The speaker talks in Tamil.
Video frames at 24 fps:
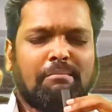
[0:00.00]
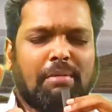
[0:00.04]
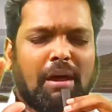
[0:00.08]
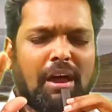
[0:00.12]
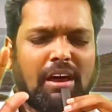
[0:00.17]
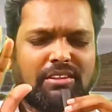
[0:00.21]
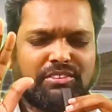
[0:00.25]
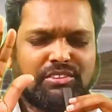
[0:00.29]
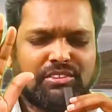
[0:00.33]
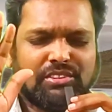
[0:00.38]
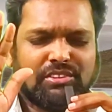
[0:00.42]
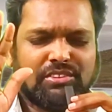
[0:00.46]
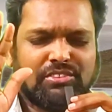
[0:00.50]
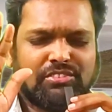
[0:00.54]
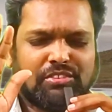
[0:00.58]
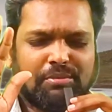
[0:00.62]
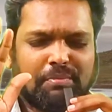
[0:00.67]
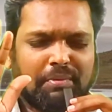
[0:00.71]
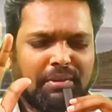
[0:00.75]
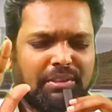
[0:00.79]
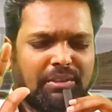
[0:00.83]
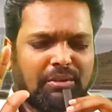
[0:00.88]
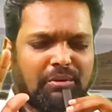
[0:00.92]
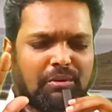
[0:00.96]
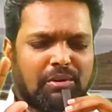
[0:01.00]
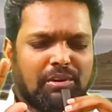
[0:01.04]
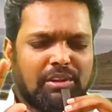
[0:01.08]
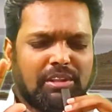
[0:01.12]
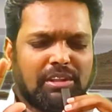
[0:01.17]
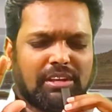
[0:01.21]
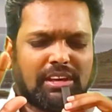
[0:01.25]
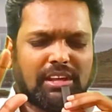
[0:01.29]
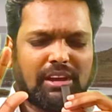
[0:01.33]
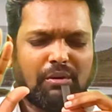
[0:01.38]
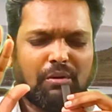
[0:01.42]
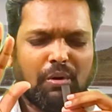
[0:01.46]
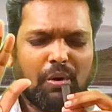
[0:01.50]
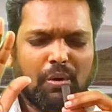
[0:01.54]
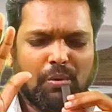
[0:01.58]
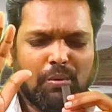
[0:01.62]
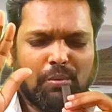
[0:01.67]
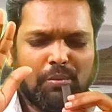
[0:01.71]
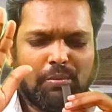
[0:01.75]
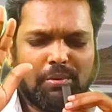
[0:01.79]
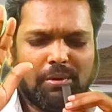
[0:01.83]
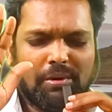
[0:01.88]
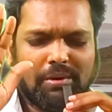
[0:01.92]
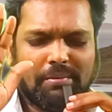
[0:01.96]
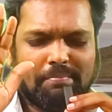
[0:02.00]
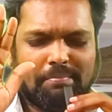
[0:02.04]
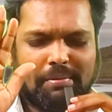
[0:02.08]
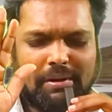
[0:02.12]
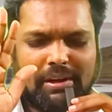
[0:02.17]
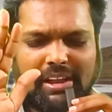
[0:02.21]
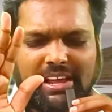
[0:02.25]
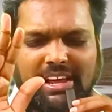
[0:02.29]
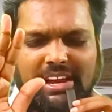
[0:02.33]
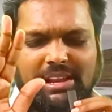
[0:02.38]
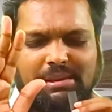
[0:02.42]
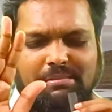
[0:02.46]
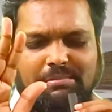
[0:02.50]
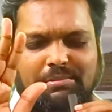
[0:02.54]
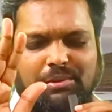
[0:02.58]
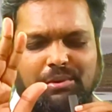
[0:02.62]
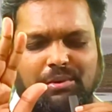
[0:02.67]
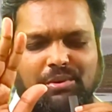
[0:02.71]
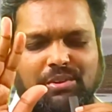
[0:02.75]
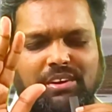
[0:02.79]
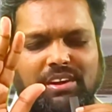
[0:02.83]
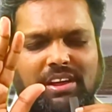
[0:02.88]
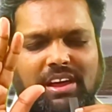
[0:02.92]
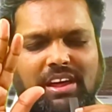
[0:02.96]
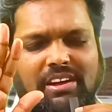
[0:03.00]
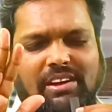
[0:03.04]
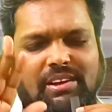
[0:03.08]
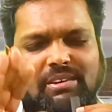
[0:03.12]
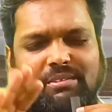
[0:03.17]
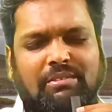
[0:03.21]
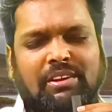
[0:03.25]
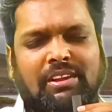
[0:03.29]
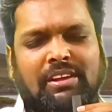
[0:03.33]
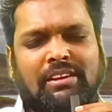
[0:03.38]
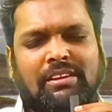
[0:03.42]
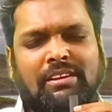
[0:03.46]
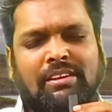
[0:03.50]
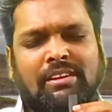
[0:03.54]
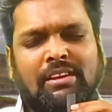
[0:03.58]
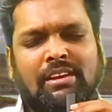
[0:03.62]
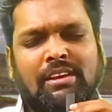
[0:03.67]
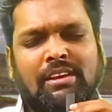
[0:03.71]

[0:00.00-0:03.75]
பார்த்து ஜிபித்து கொண்டிருக்கிற ஒவ்வொரு பிள்ளைகளையும் தொடுங்க ஆண்டவரே